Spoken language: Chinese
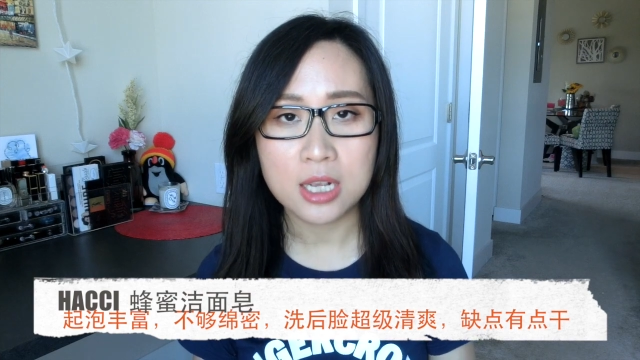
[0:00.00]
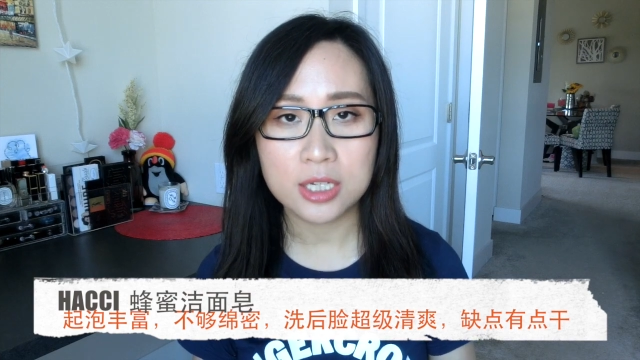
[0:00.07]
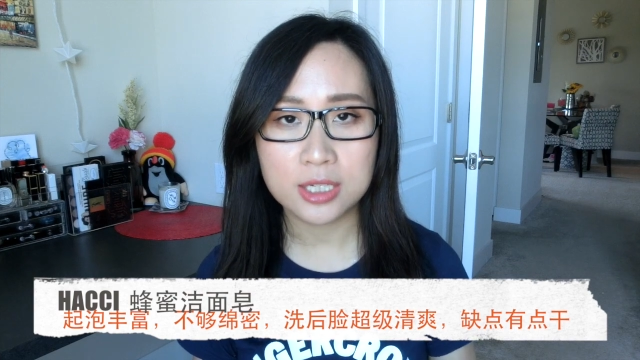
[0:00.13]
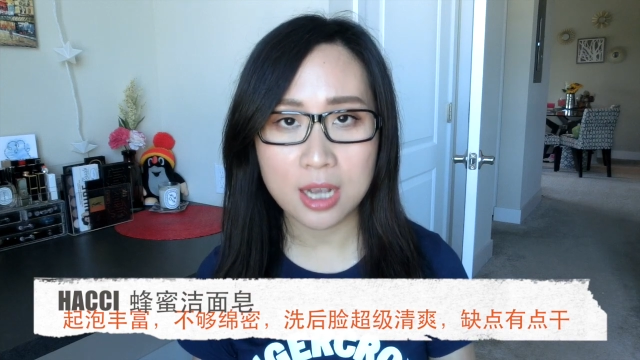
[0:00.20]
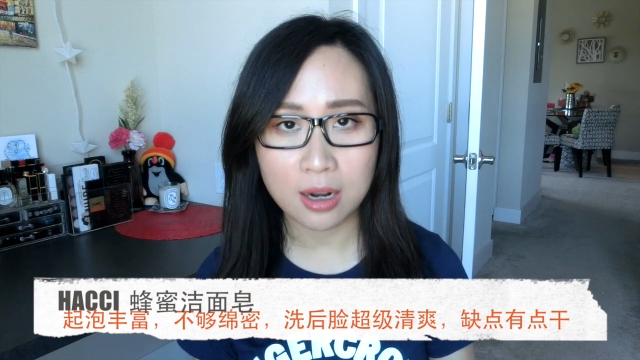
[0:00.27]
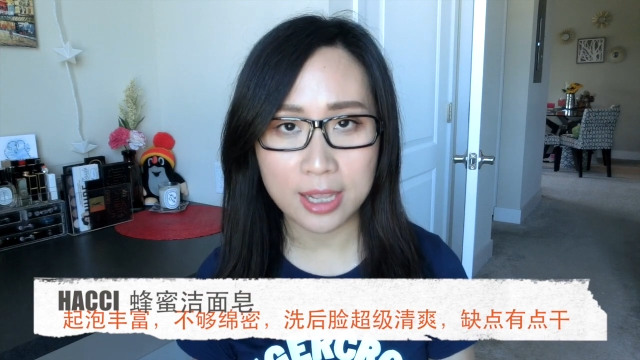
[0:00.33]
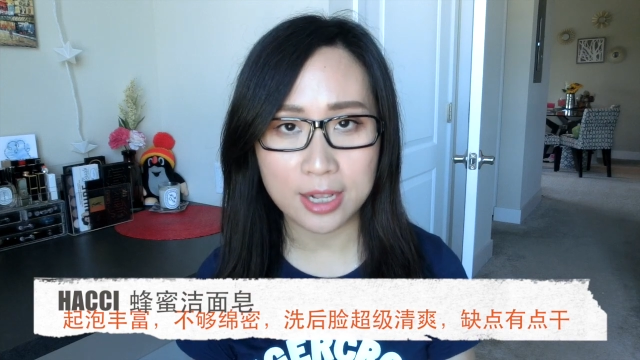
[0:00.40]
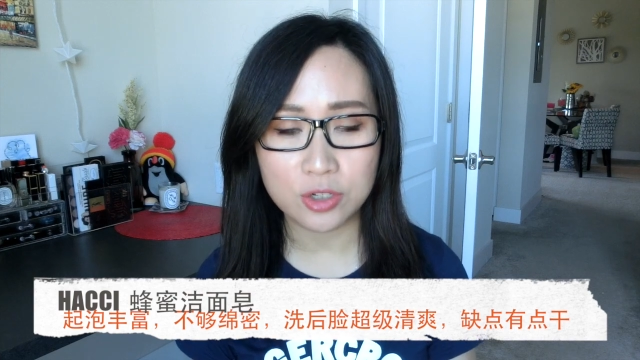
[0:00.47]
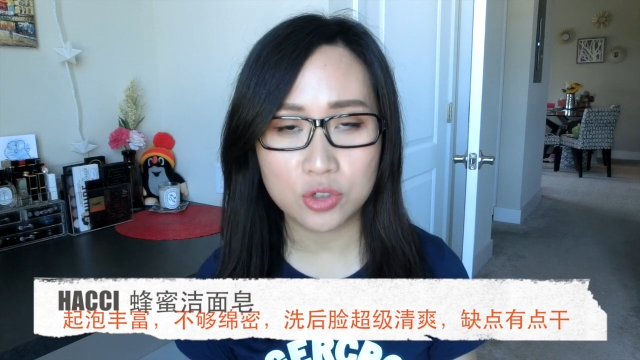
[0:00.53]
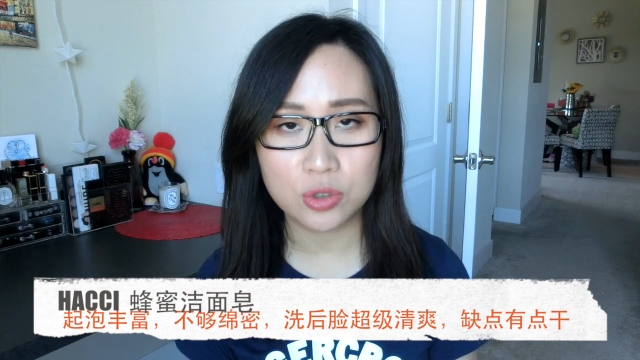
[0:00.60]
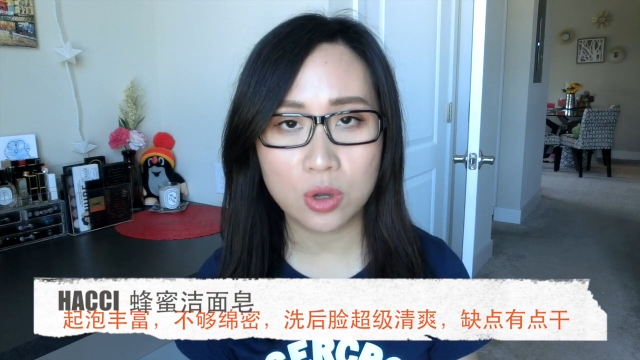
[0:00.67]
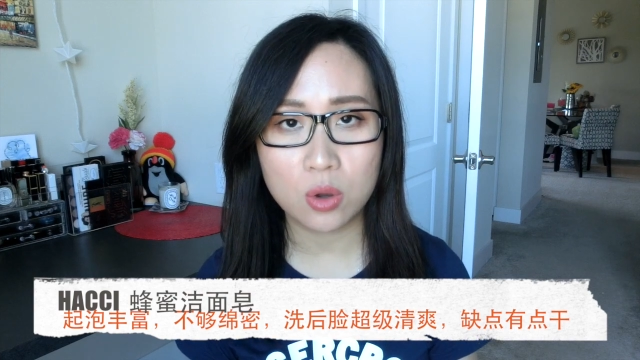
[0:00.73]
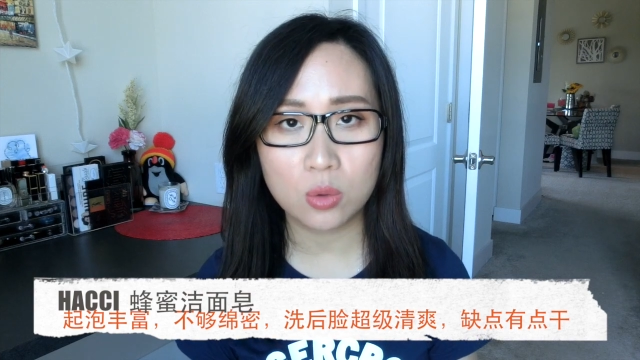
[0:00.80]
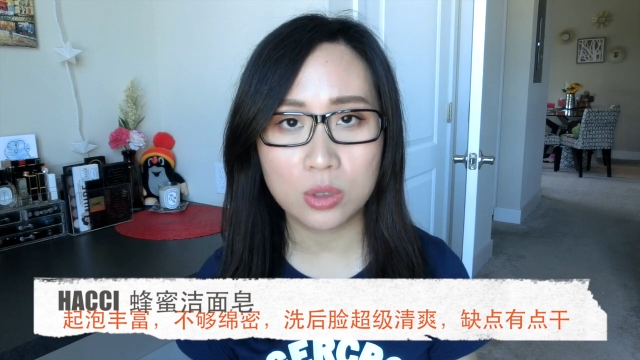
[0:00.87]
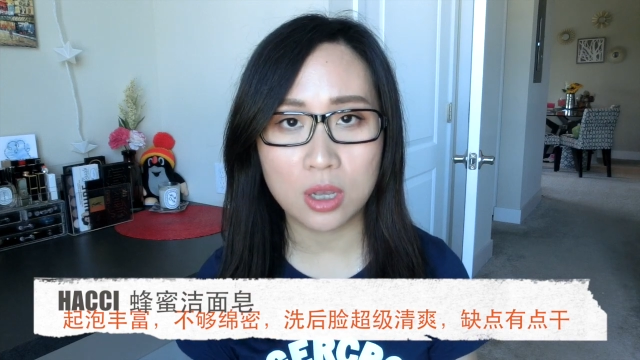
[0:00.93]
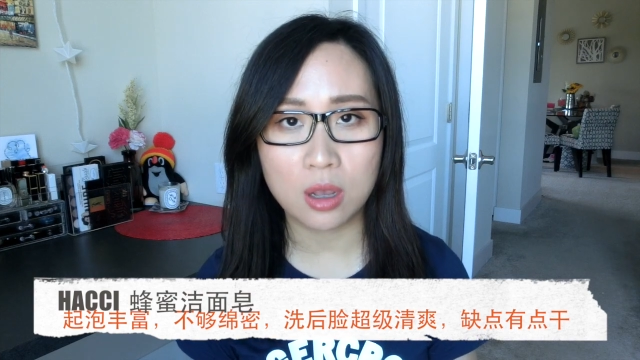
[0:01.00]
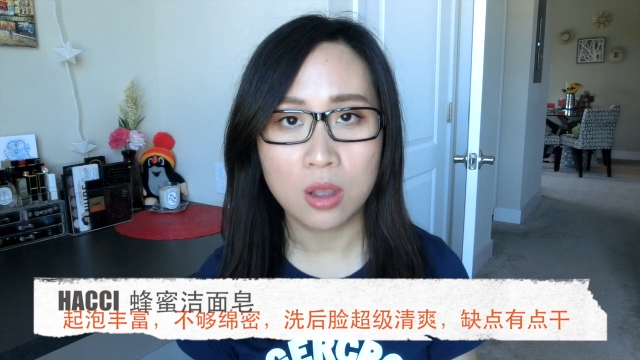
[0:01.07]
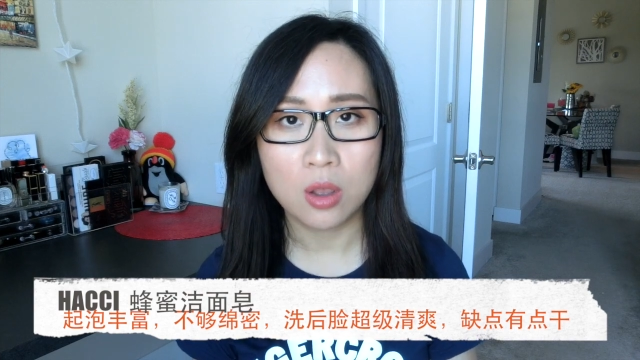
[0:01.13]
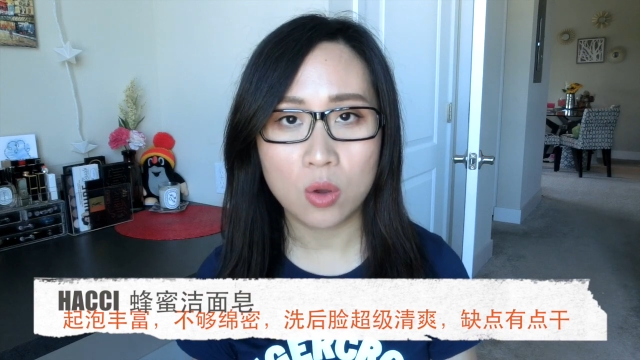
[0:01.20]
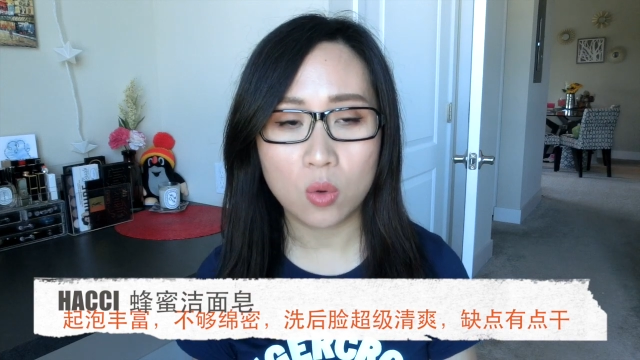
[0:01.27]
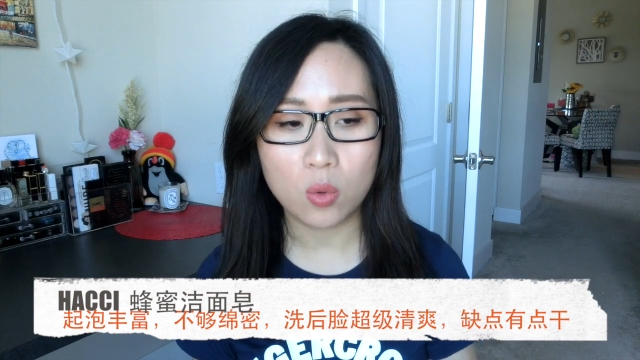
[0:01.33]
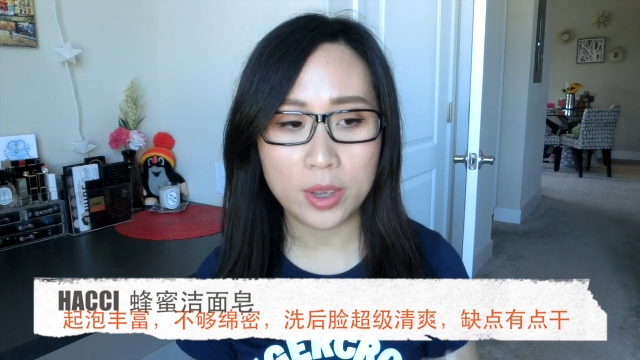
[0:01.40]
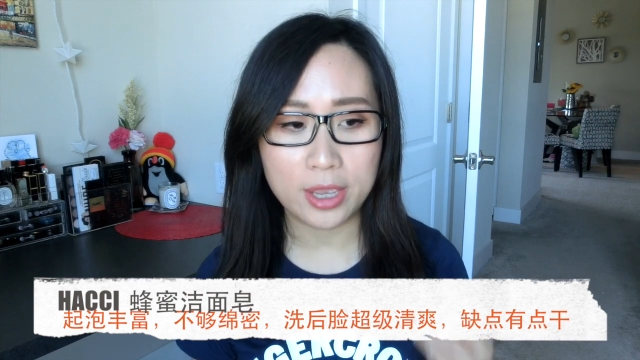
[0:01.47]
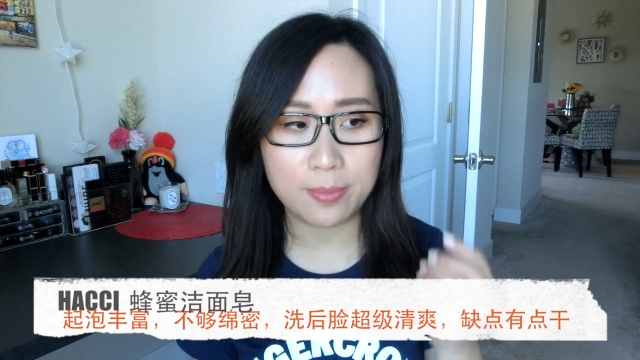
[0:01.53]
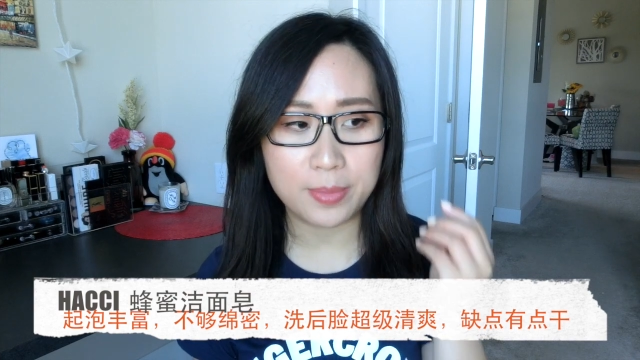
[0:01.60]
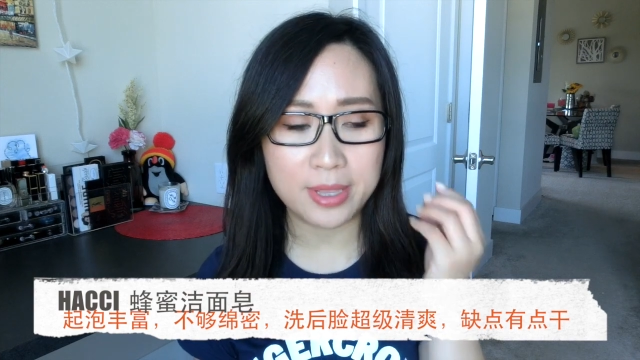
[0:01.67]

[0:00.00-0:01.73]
上脸之后呢会